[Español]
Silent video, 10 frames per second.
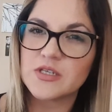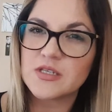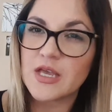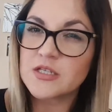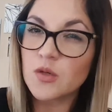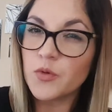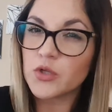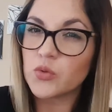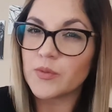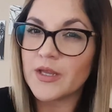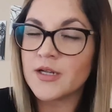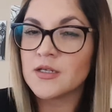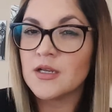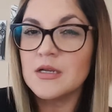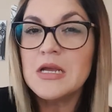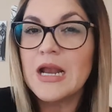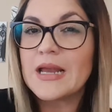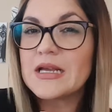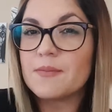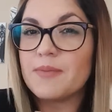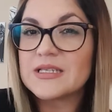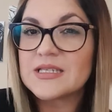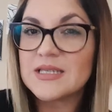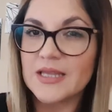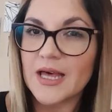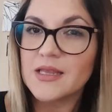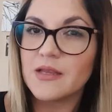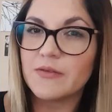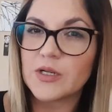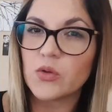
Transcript: Es, es, como que tuvieran la incapacidad de ver